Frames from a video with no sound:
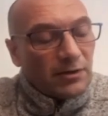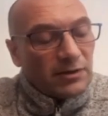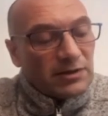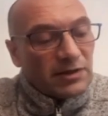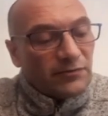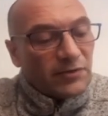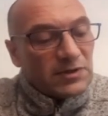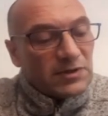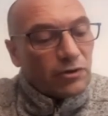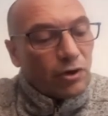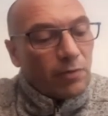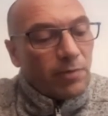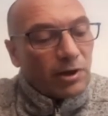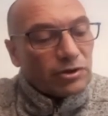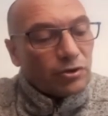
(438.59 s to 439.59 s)
Euh, cette fois-ci
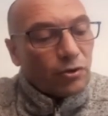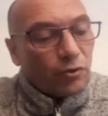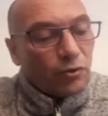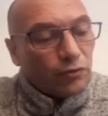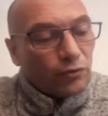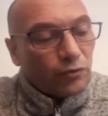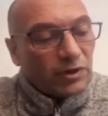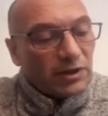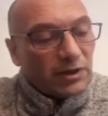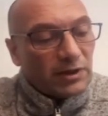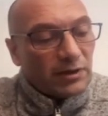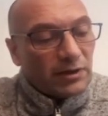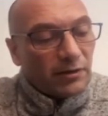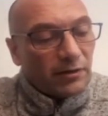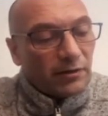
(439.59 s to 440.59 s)
encore par Jean Renault
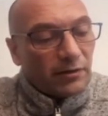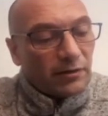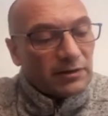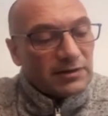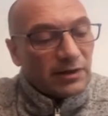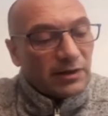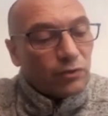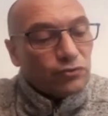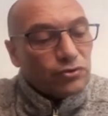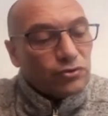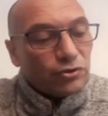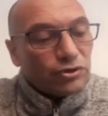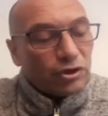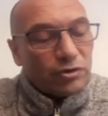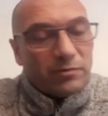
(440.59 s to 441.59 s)
qui s'est rendu sur
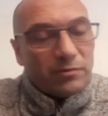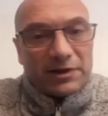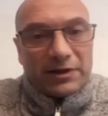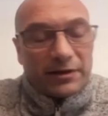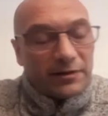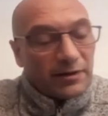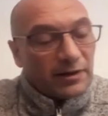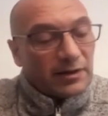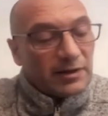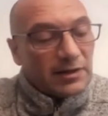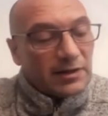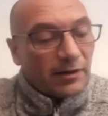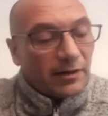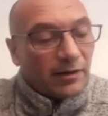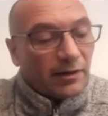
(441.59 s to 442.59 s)
le champ de bataille et
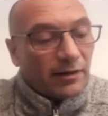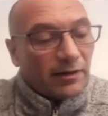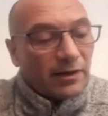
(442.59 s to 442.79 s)
qui a,